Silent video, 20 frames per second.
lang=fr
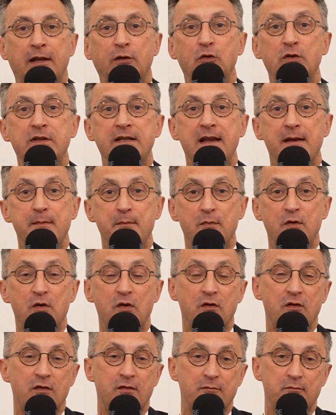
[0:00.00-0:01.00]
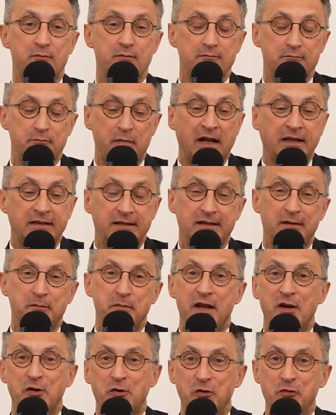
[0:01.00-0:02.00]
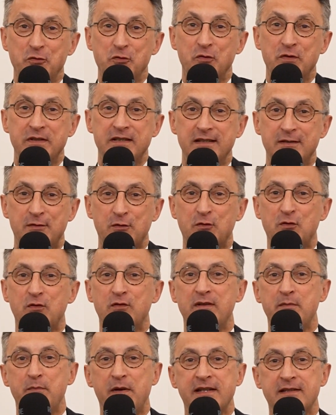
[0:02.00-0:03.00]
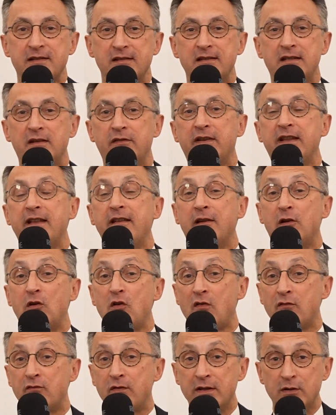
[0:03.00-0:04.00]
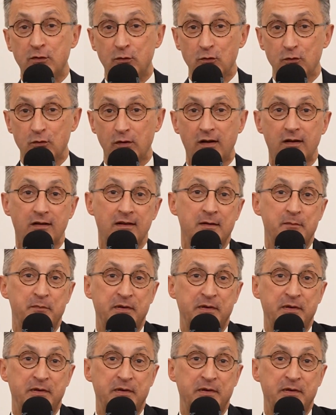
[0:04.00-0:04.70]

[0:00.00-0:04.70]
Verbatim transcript: La deuxième euh, partie est bien connue aussi, ce sont les personnes qui viennent avec leur voiture, les